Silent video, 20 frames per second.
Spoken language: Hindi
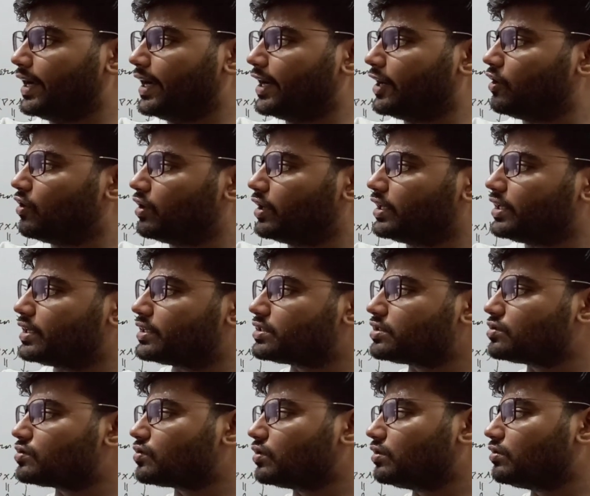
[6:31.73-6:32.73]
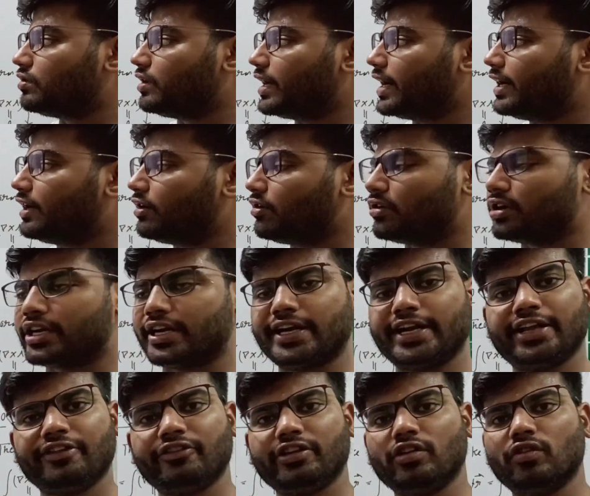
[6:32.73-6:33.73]
ए डॉट डी एस इजक्वल टू डेल डॉट
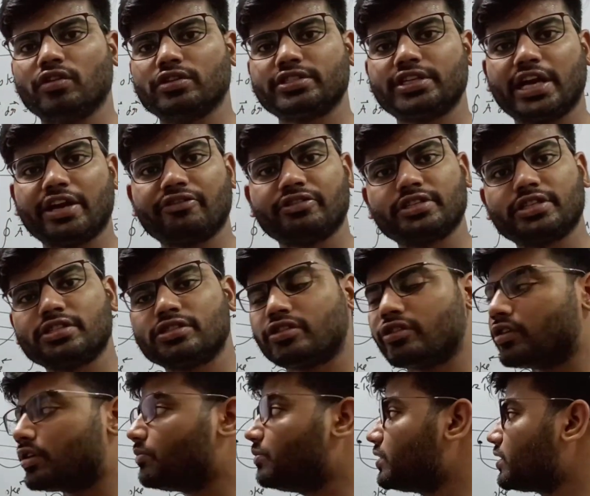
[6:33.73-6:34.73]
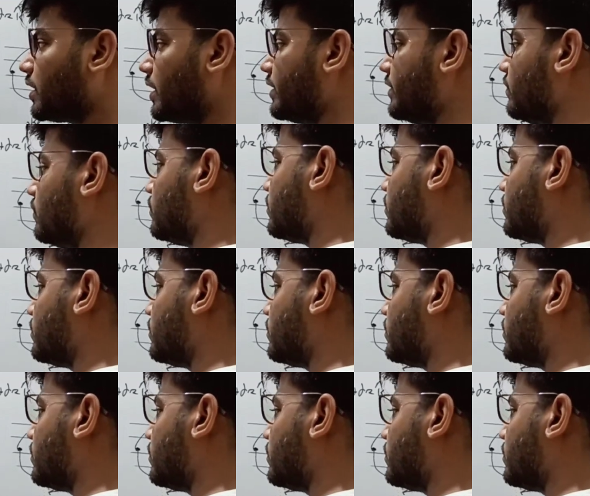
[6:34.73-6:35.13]
ए डी वी गोस डाइवर्जेंस थ्योरम इसका